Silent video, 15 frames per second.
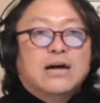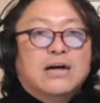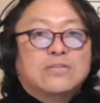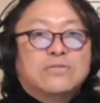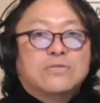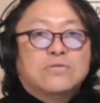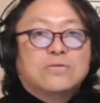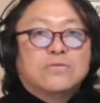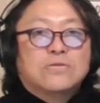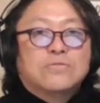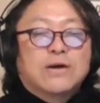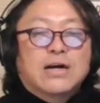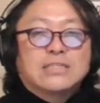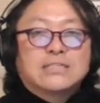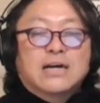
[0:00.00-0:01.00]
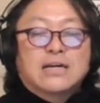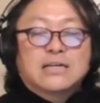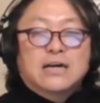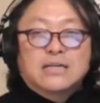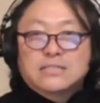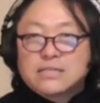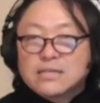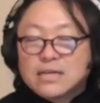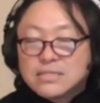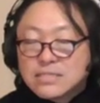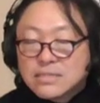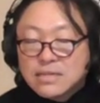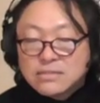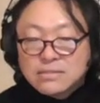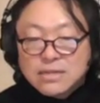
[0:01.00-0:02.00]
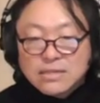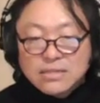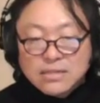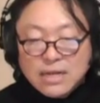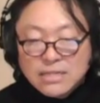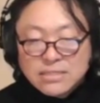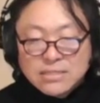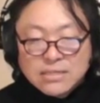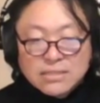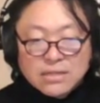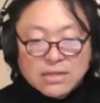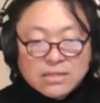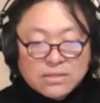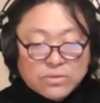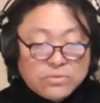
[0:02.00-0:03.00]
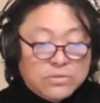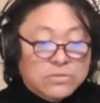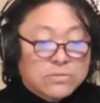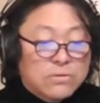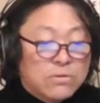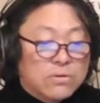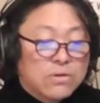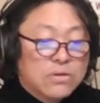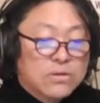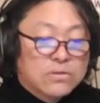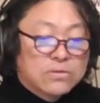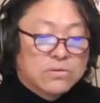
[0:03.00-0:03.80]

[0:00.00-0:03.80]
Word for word: あのー、若さはははじきれるか感じだったとすると、